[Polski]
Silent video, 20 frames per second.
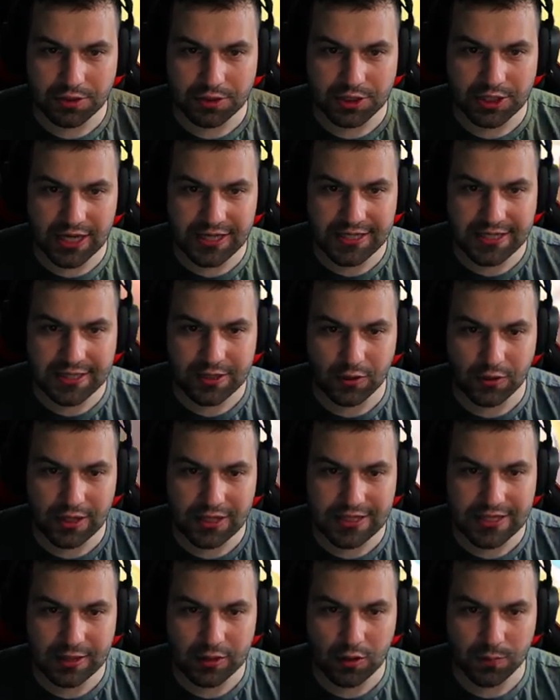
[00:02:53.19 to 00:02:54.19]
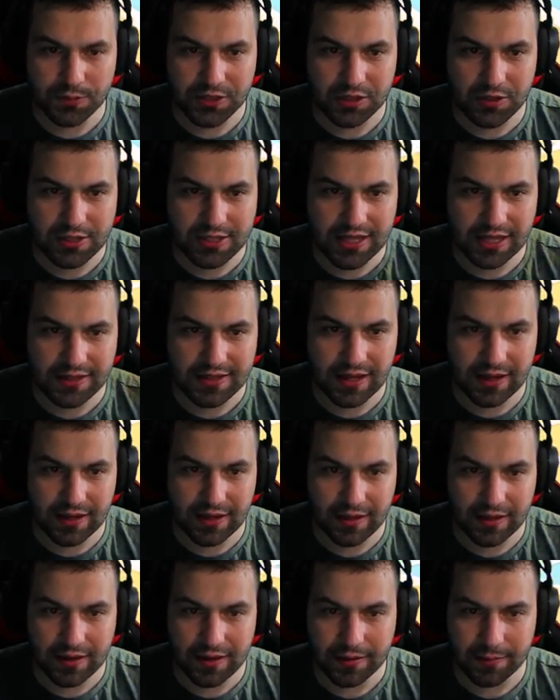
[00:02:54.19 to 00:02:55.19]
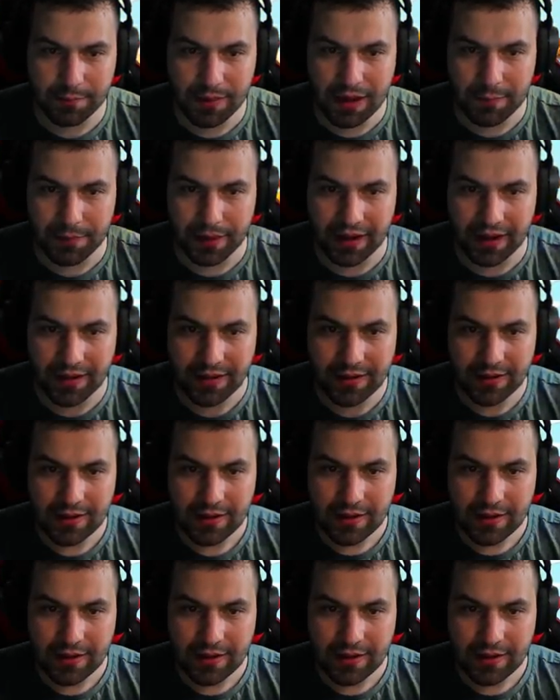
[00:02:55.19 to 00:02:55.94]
Często jest jako przedostatnia mapa.